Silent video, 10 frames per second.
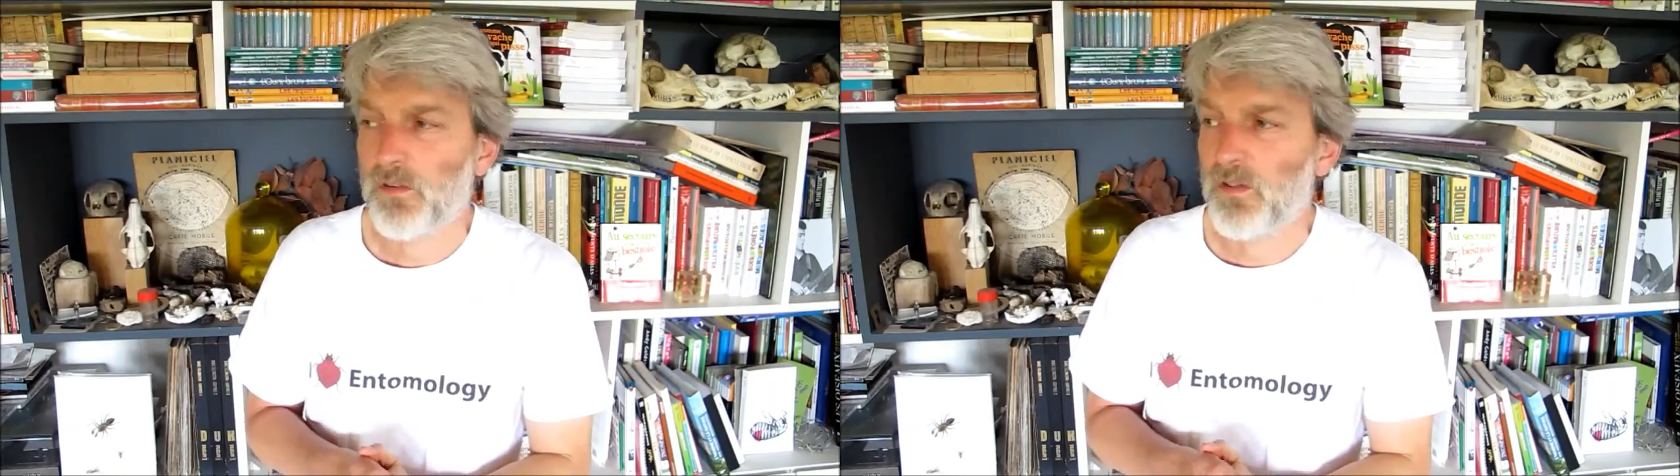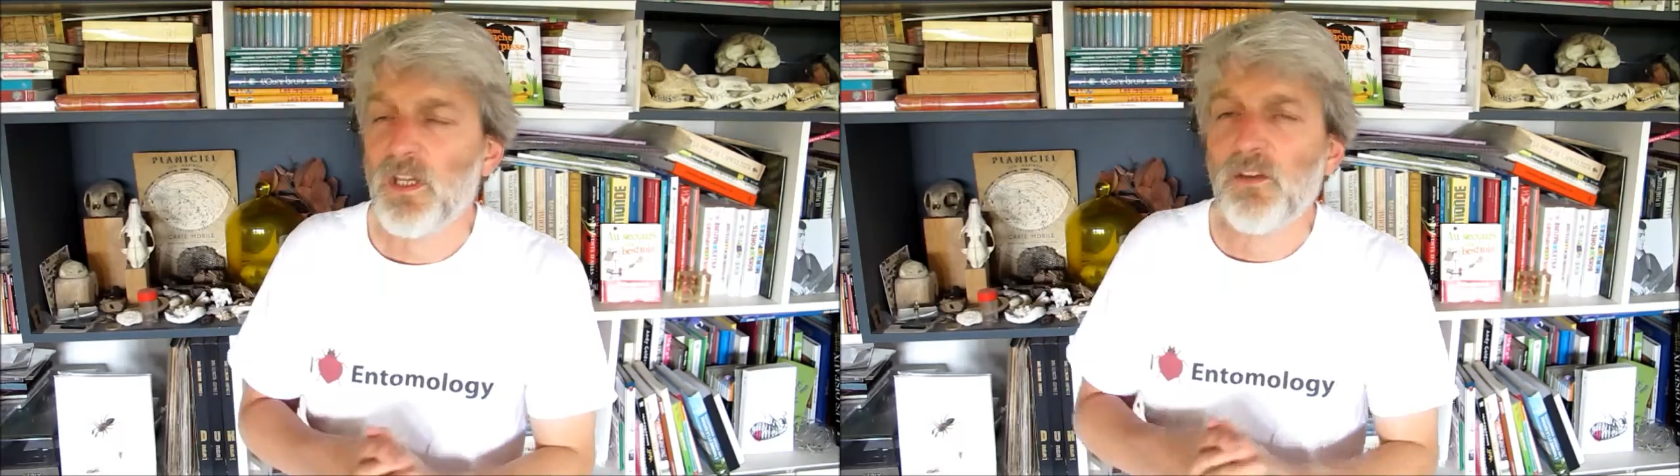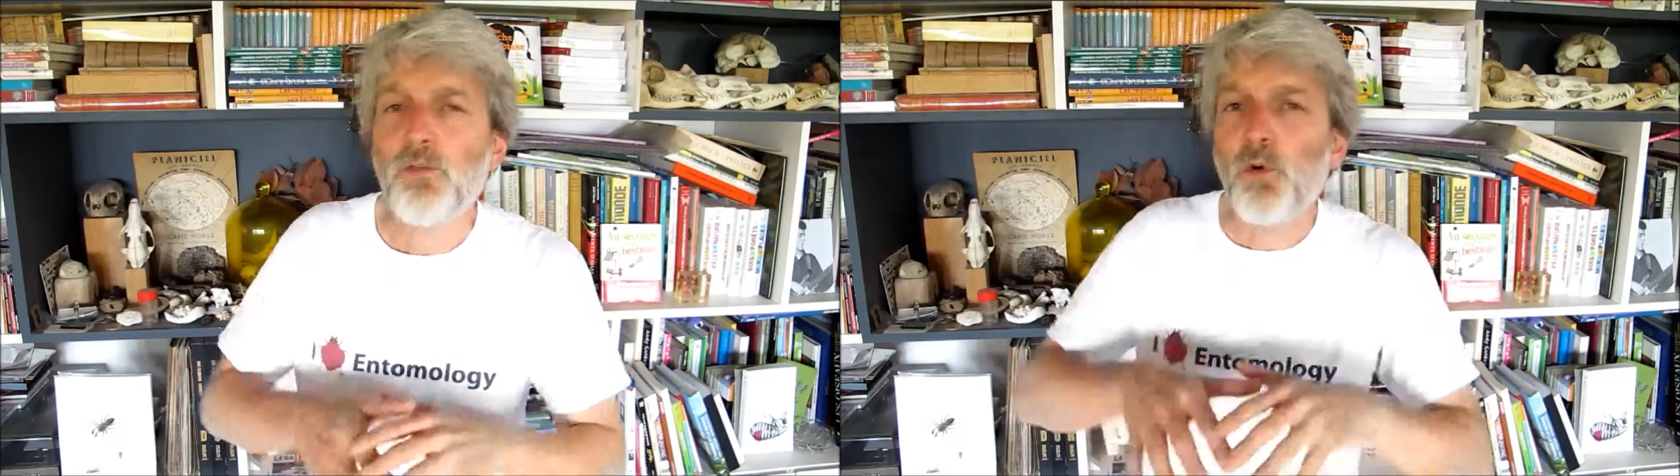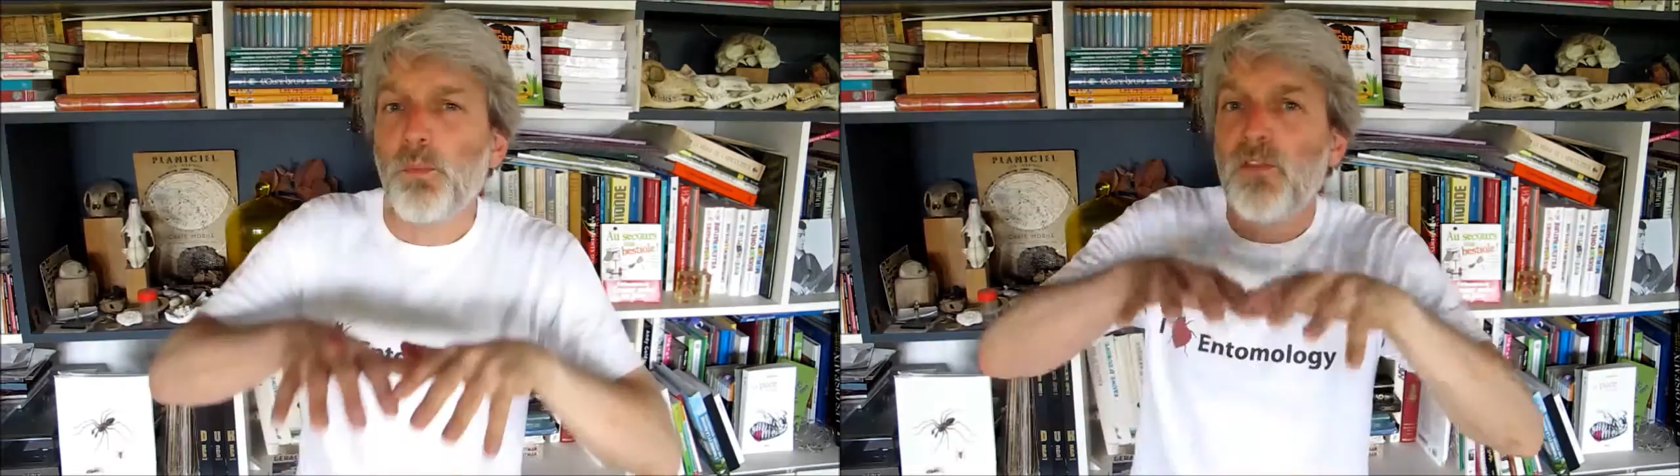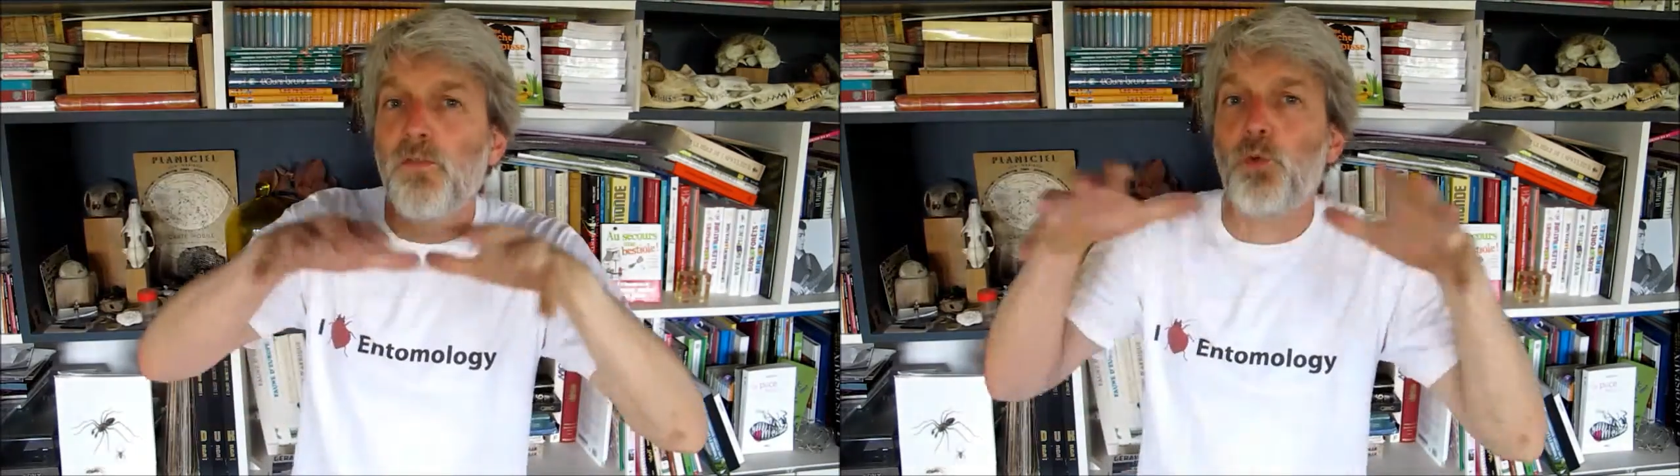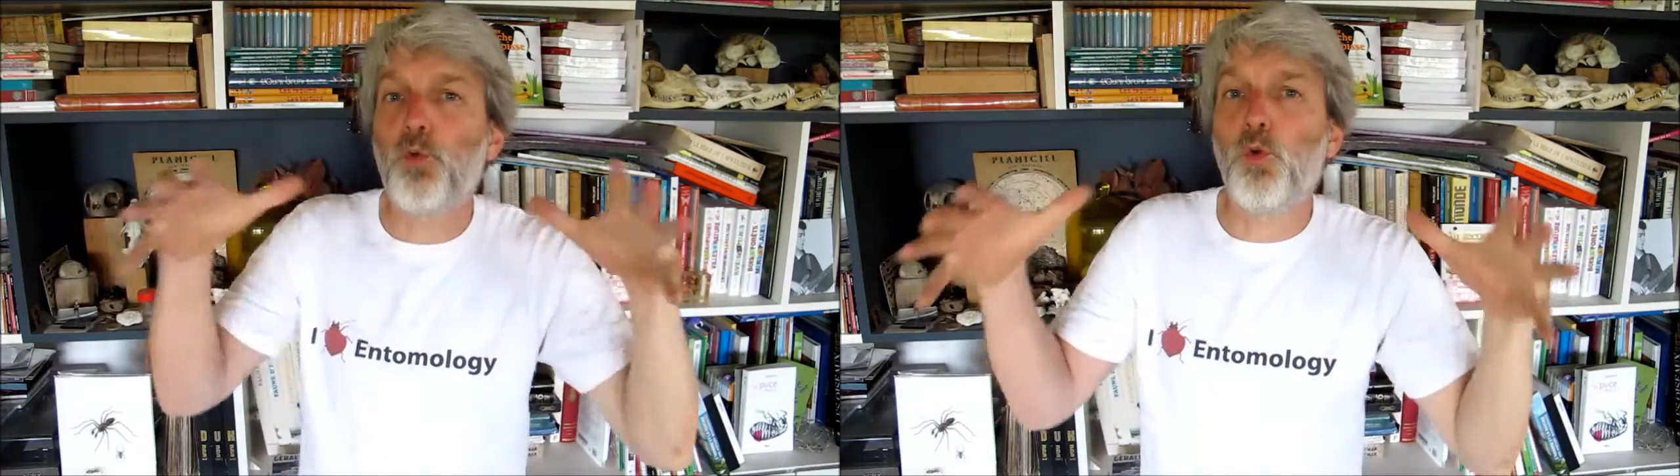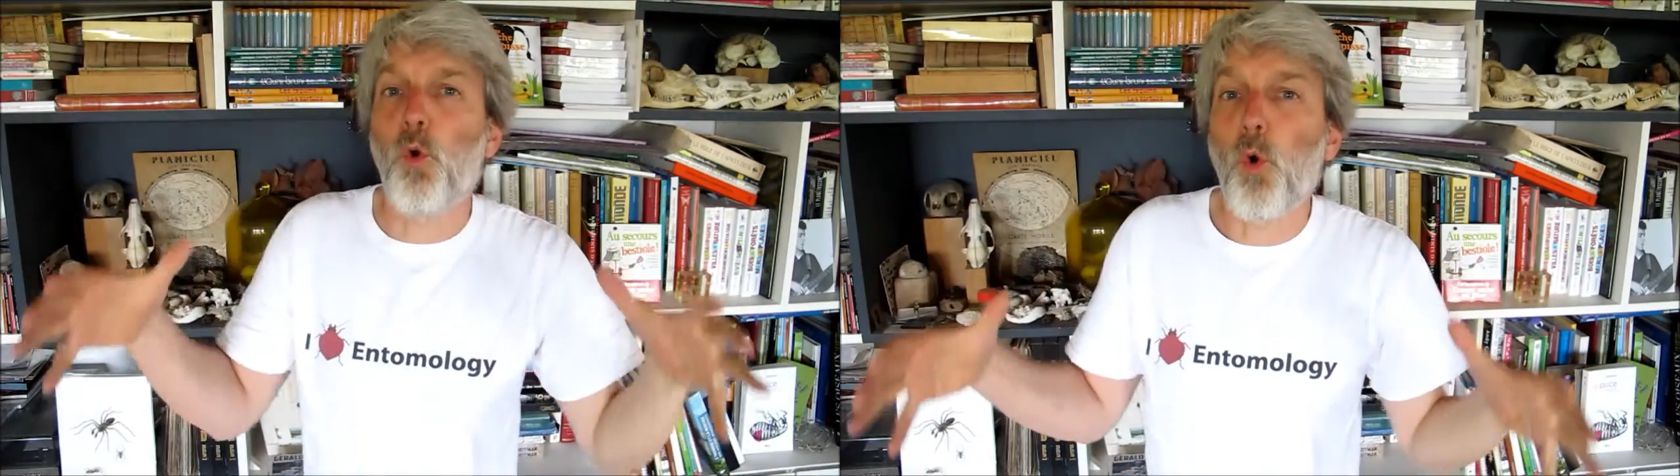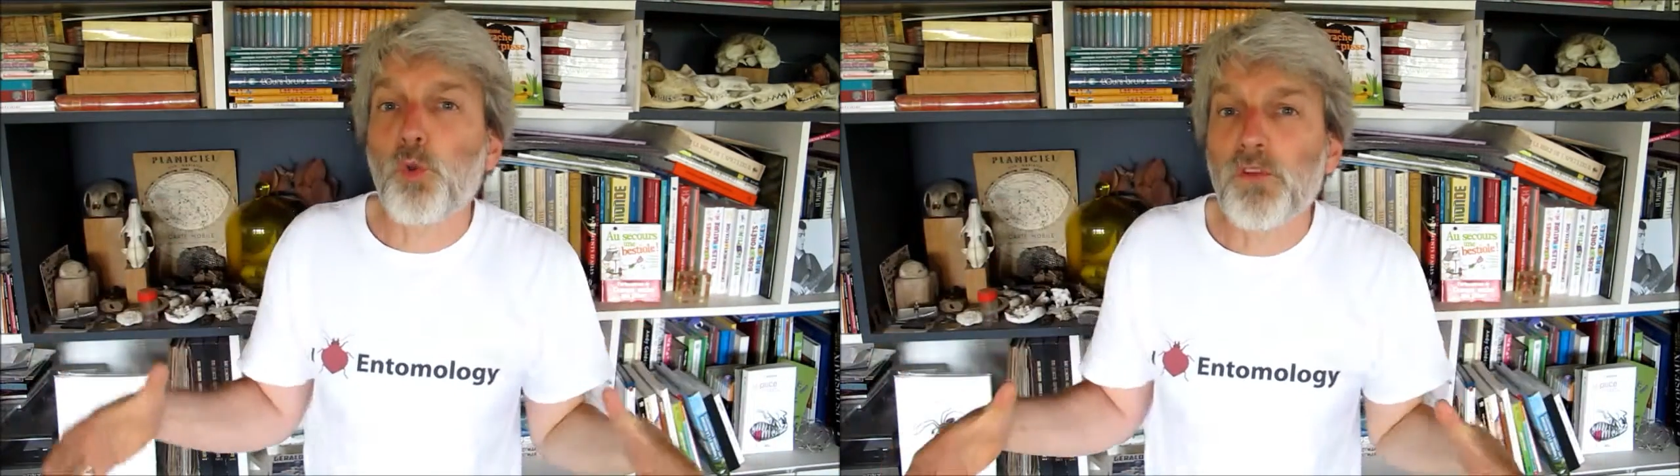si les fourmis font de
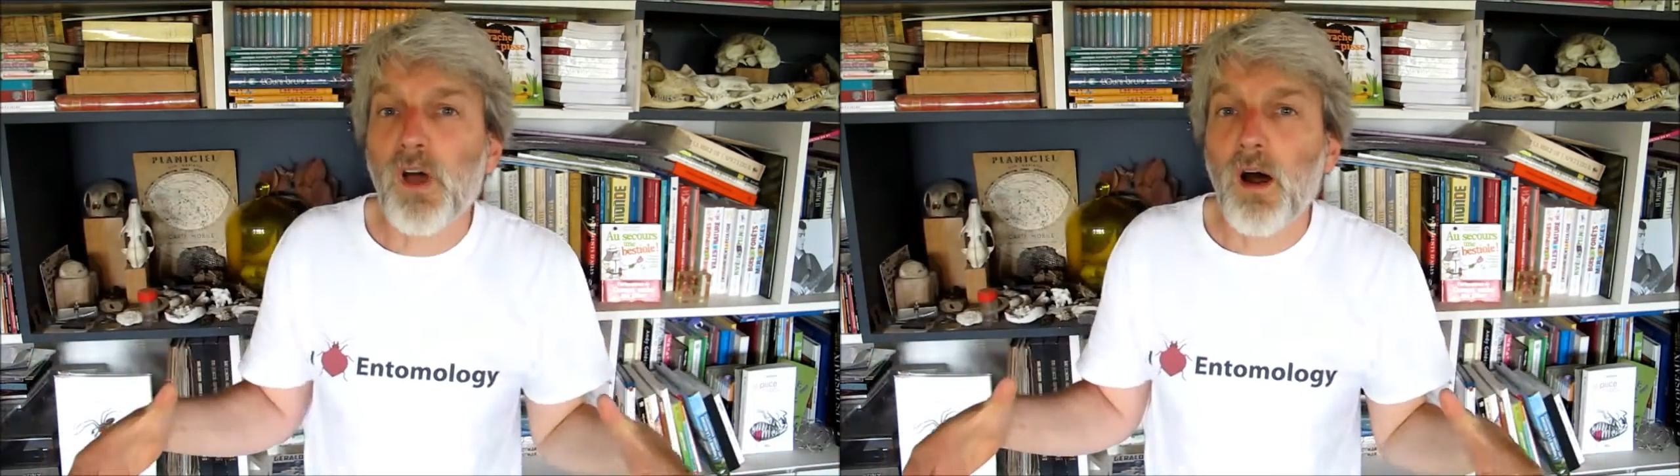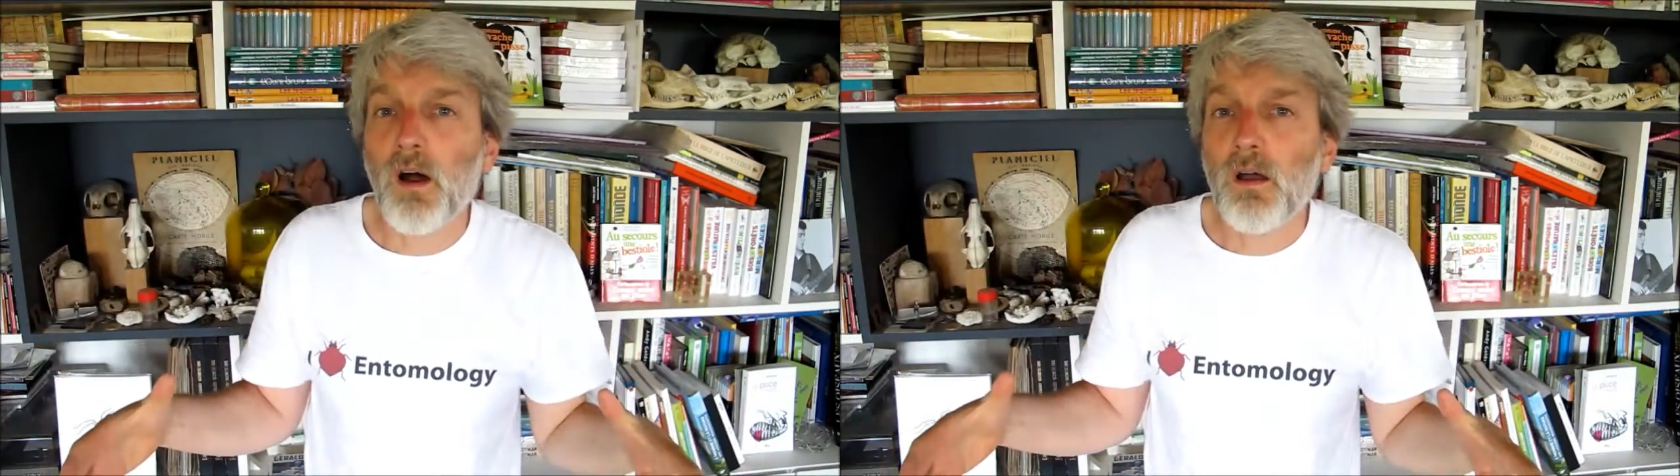gros tas,